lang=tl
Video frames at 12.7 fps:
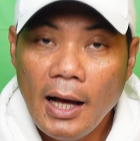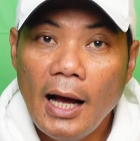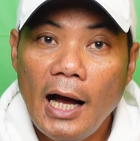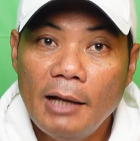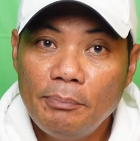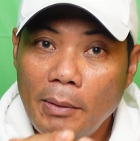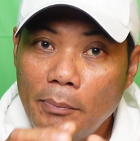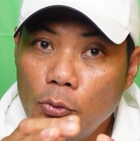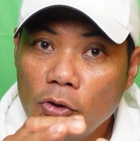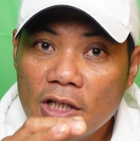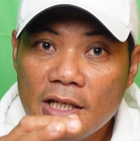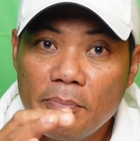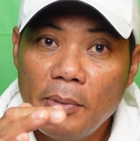at
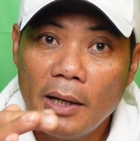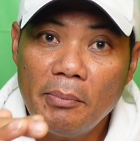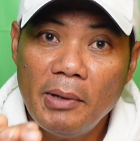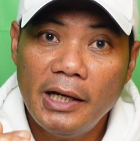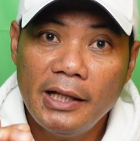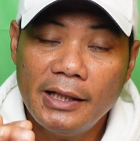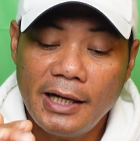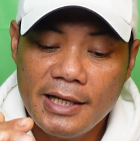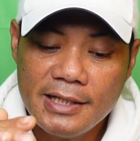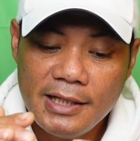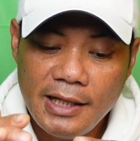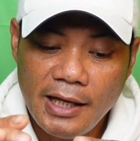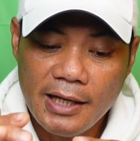papunta sa permanent
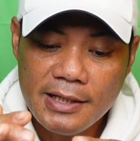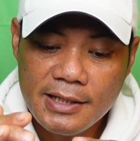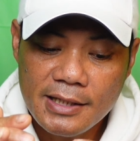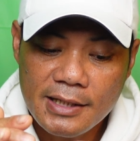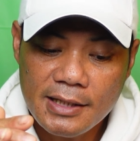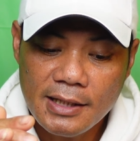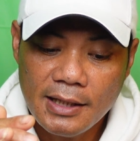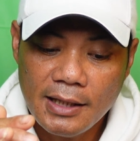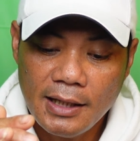residence